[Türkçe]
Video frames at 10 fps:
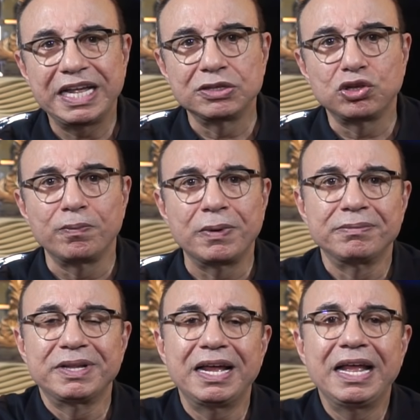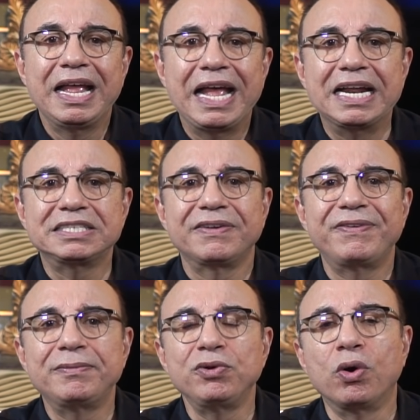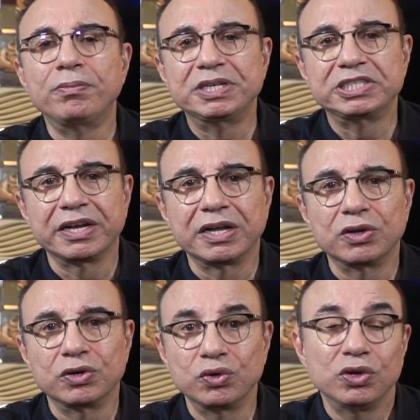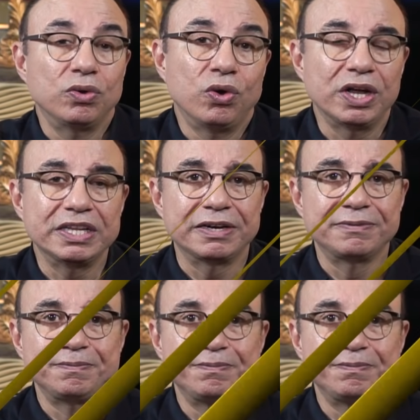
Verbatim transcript: Yani toplamda her sefer bir 15 dakika oluyor. O kadar.